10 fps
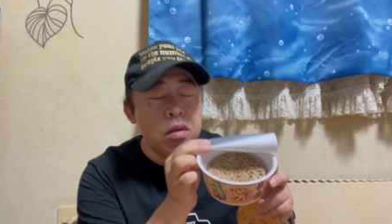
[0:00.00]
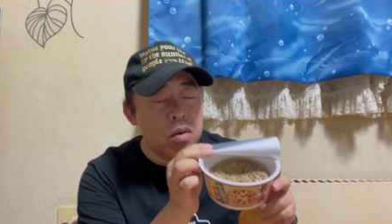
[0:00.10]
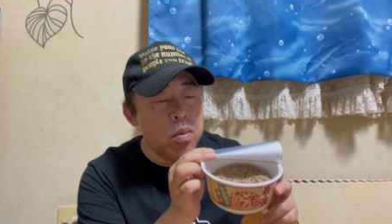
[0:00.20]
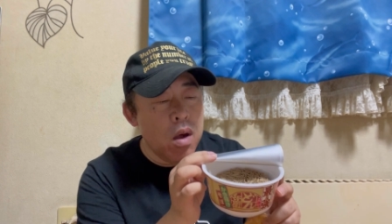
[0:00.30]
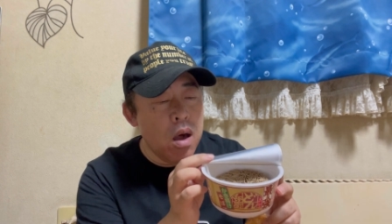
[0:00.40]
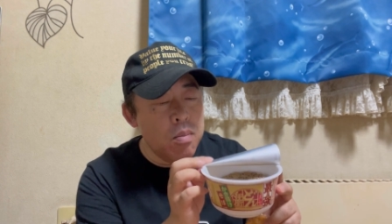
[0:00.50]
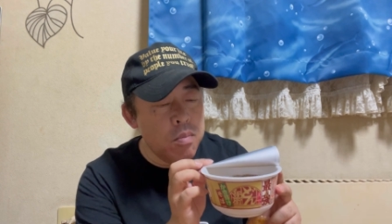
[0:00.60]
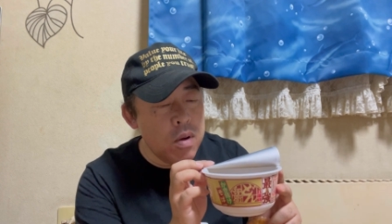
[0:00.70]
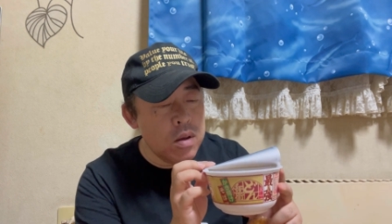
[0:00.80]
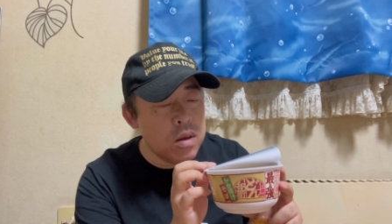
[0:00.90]
そばあ
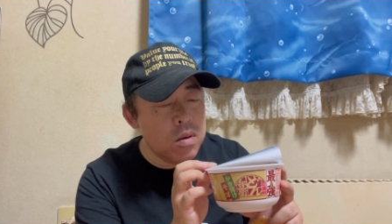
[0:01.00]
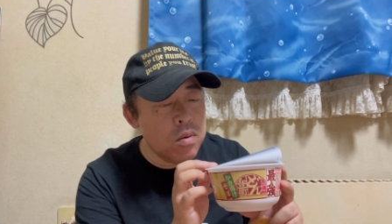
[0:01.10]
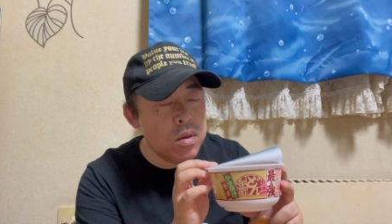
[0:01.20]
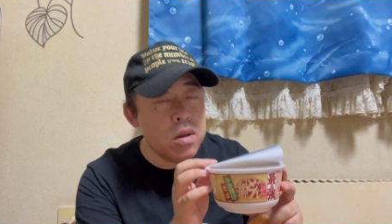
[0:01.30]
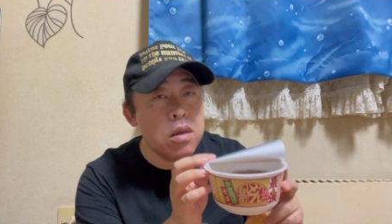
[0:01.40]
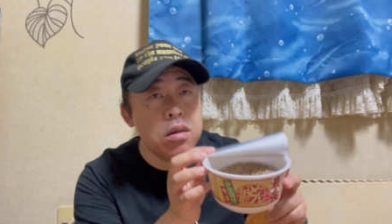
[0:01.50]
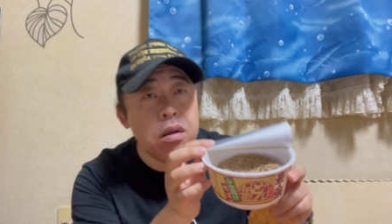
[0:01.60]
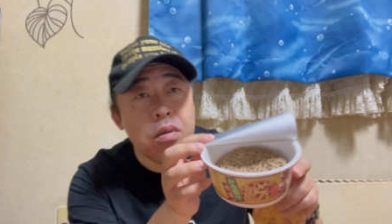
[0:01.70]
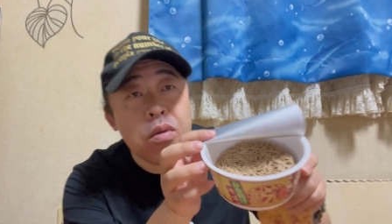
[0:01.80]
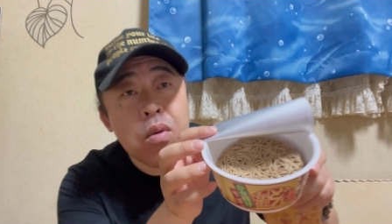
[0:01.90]
んまり記憶にないん
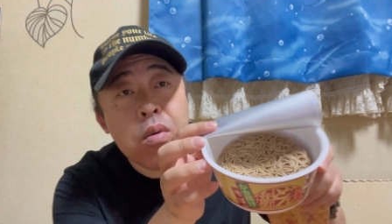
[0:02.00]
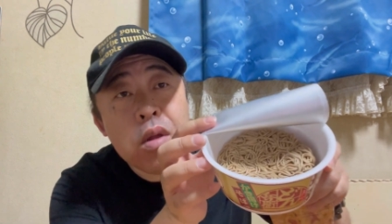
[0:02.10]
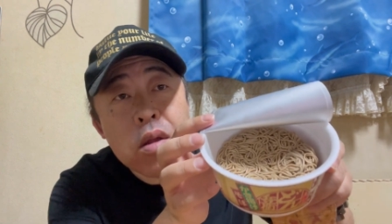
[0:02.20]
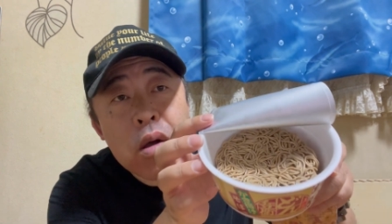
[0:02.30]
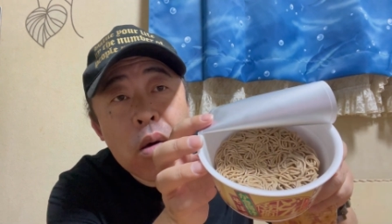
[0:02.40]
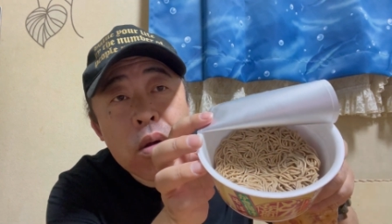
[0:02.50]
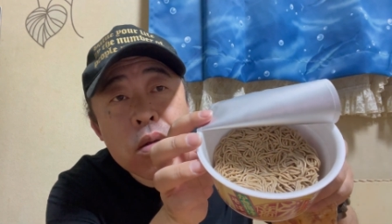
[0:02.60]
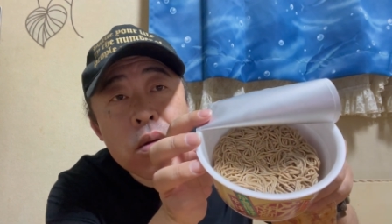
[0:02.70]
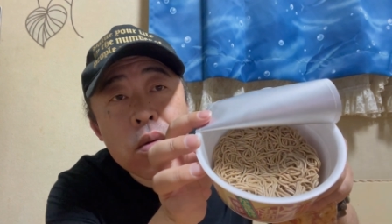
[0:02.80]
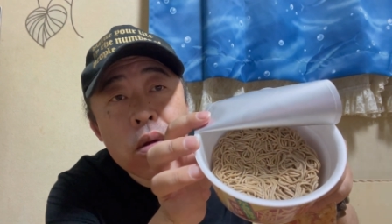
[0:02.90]
だけどそんなに変わっ
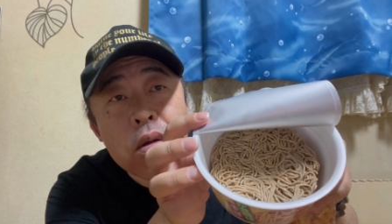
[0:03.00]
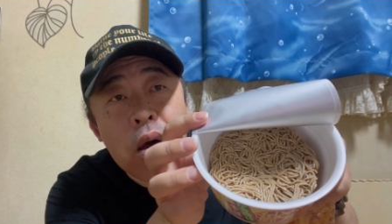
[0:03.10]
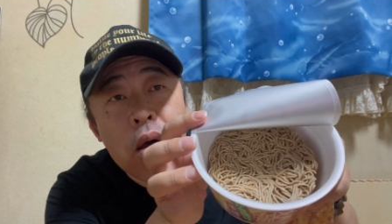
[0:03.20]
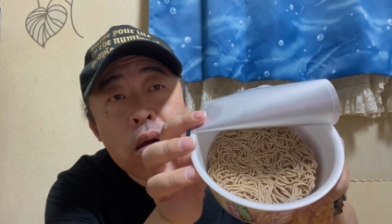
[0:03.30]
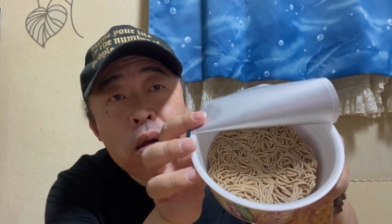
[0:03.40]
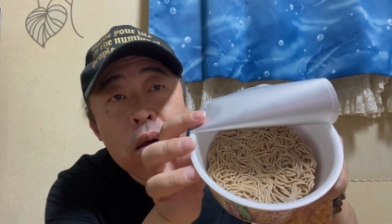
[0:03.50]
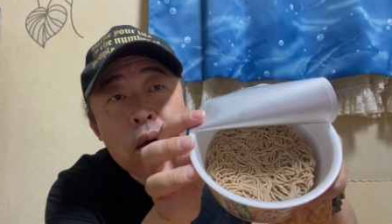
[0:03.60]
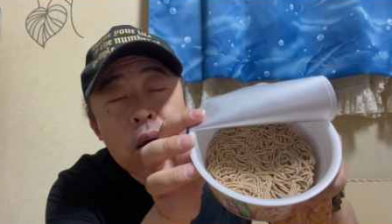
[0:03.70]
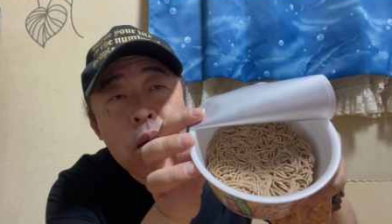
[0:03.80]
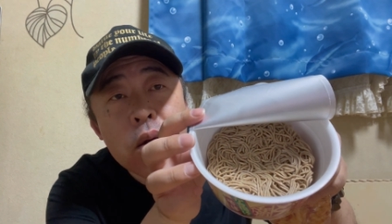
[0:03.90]
てるかな
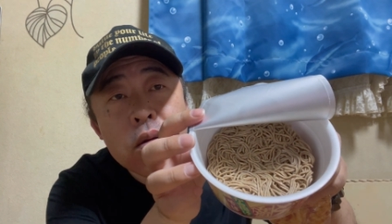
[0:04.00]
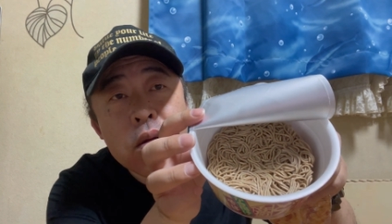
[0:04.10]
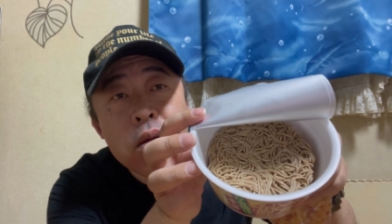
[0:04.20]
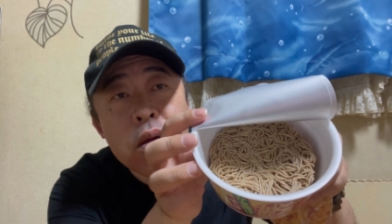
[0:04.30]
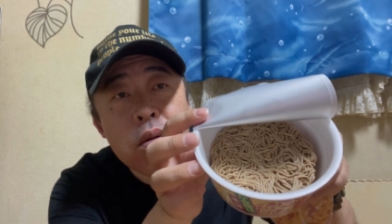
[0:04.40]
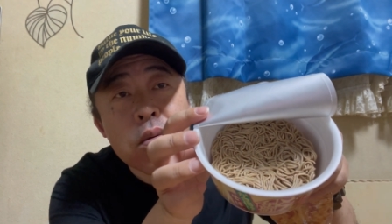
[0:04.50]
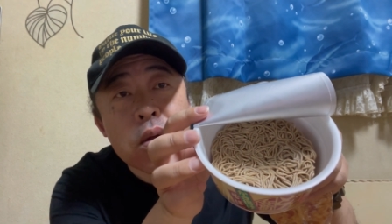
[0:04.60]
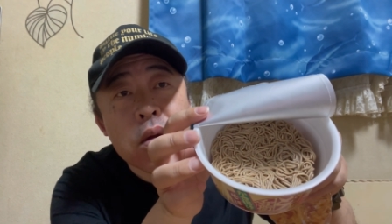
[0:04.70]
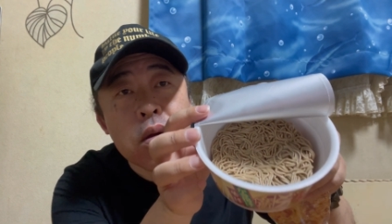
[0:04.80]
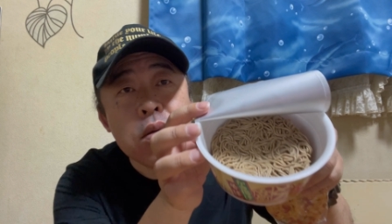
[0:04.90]
変わってないような
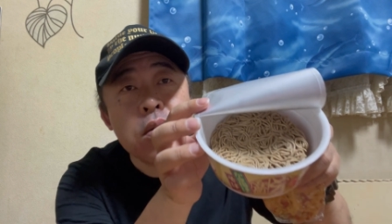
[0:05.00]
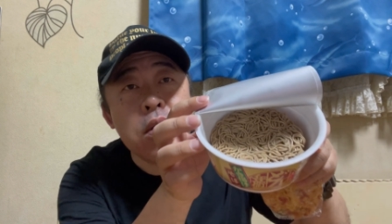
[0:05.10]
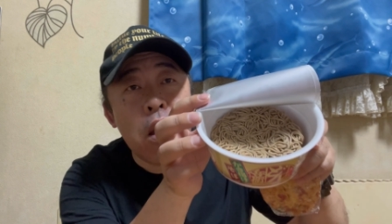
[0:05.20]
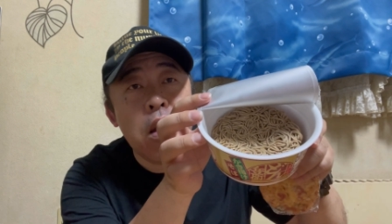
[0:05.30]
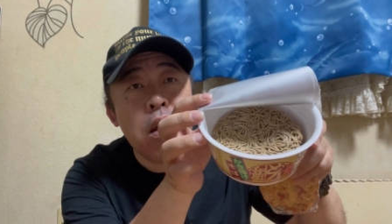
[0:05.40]
気がするな